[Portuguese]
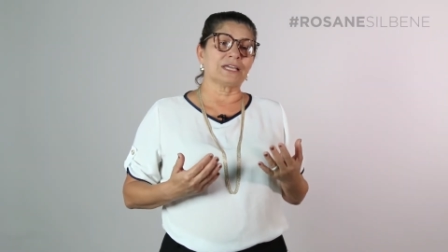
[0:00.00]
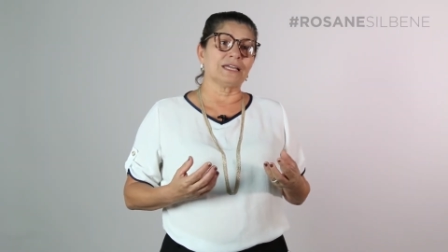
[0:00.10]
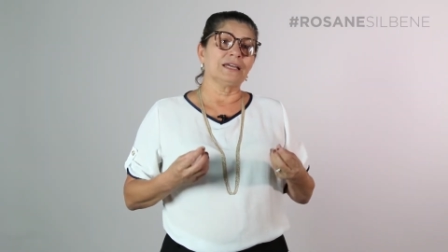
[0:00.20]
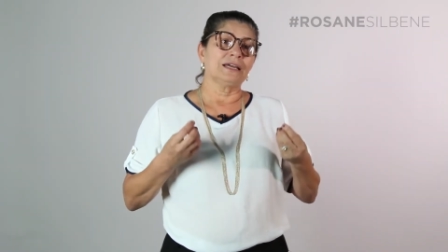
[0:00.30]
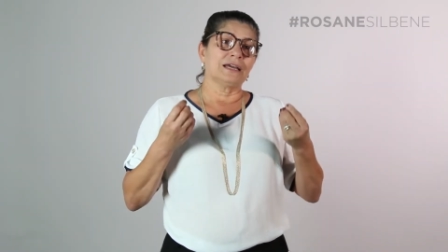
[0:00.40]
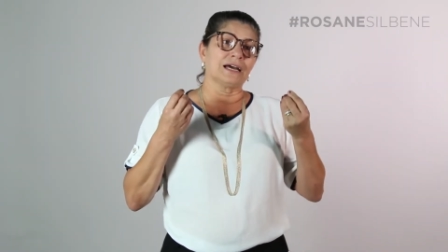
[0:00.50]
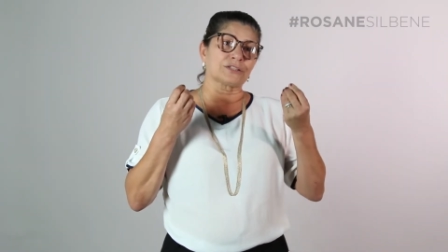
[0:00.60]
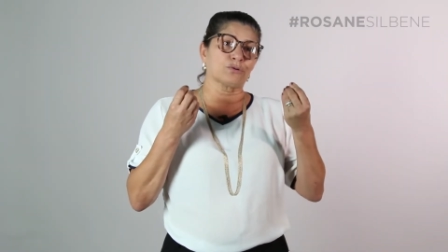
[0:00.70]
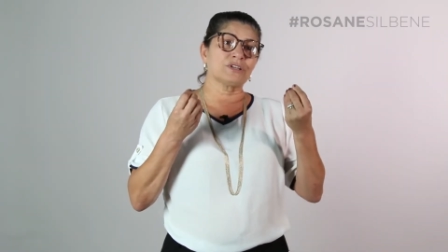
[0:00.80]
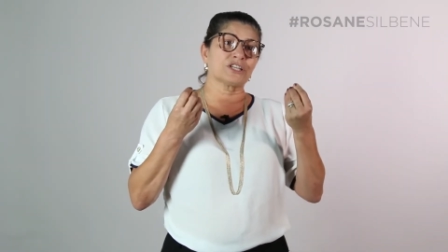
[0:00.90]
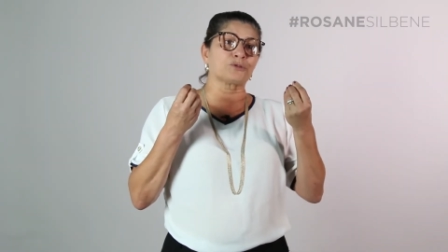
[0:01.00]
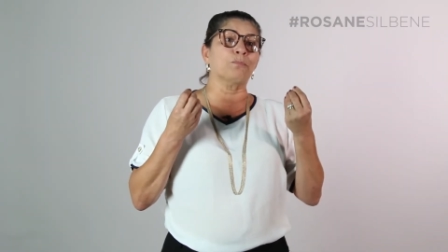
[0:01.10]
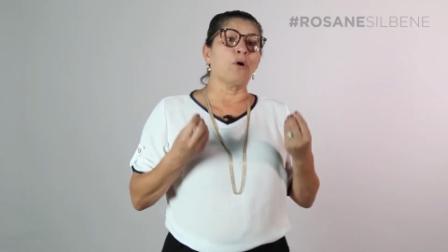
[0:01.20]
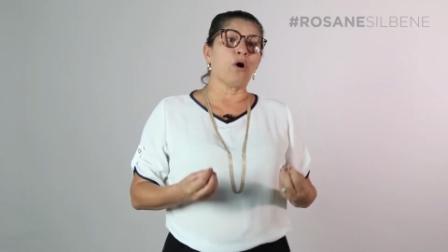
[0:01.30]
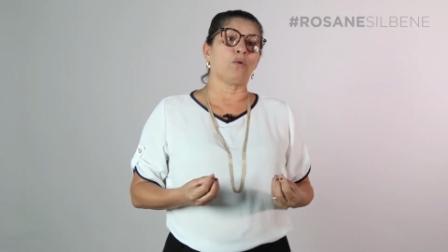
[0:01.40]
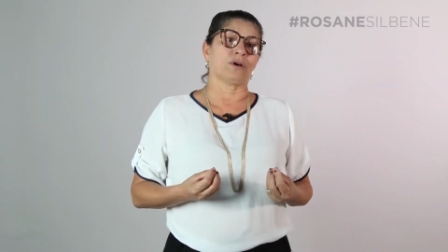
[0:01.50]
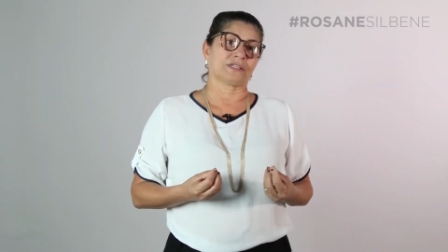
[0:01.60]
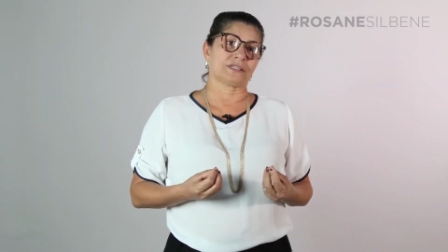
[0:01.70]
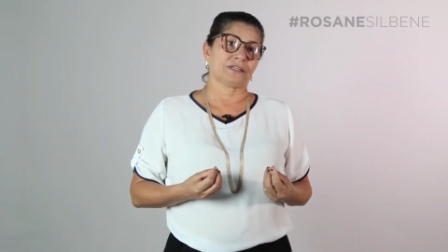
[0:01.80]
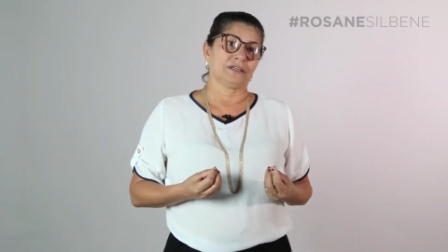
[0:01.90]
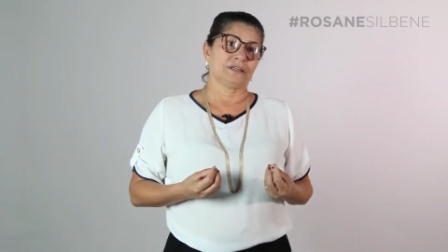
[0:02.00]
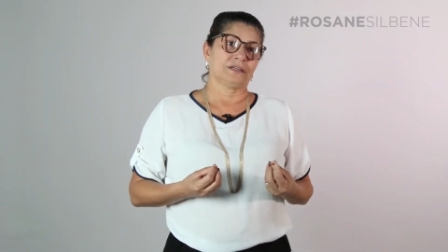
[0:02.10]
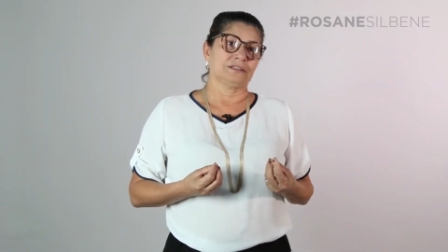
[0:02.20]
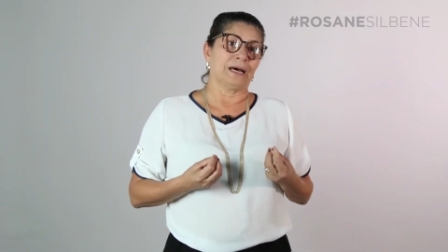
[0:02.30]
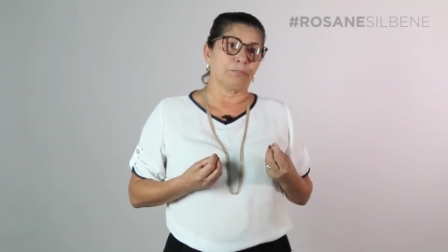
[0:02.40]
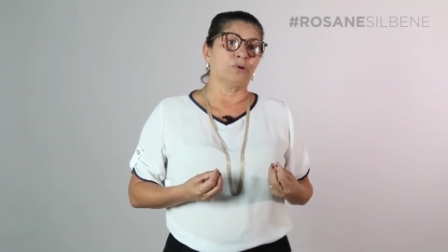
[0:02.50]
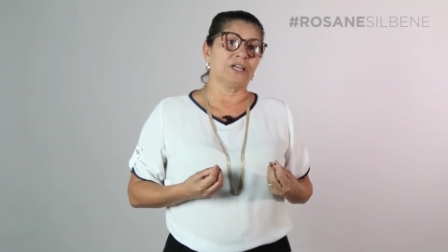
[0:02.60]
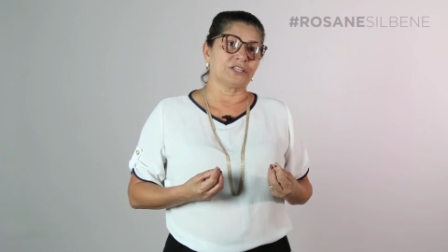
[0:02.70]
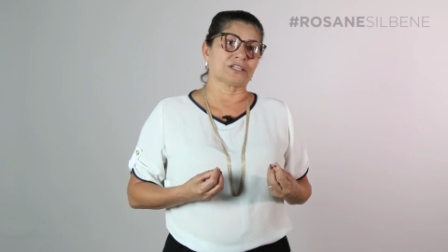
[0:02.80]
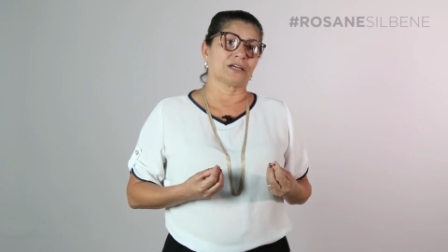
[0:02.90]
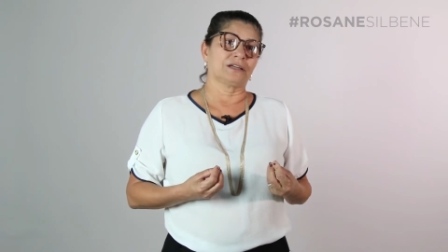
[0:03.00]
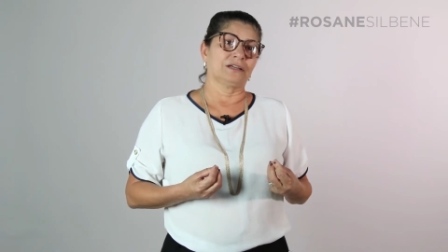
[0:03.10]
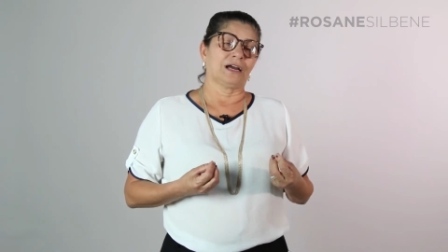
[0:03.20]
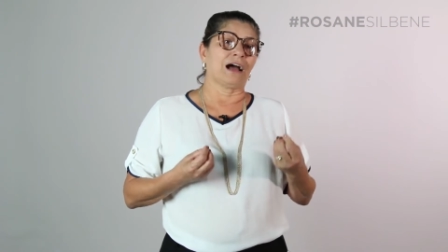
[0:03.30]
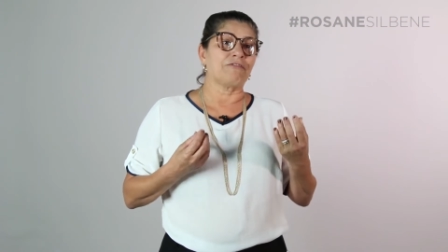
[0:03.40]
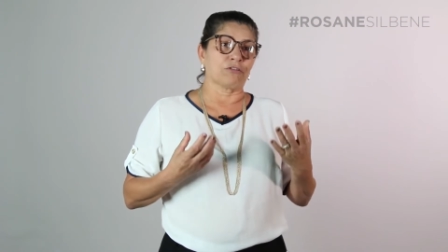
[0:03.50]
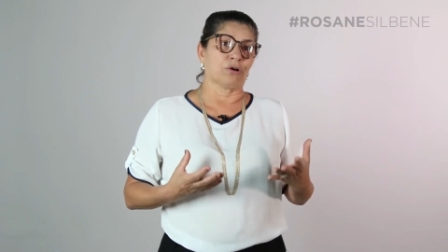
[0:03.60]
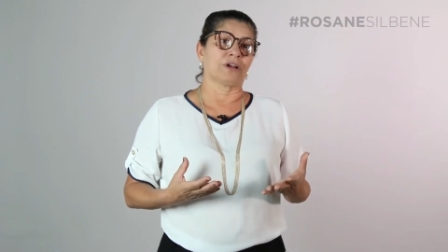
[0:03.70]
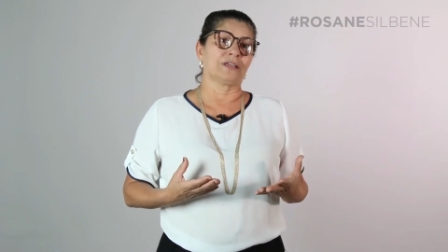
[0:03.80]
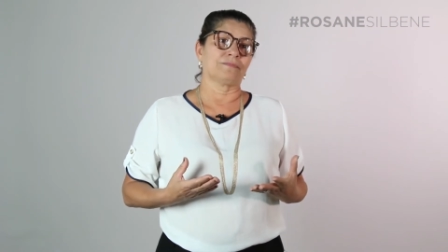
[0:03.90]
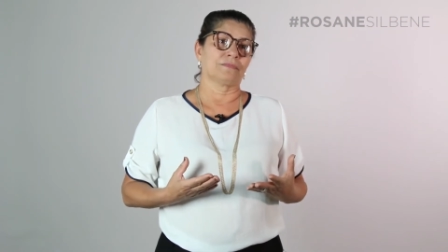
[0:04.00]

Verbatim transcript: que as coisas boas da política aflore.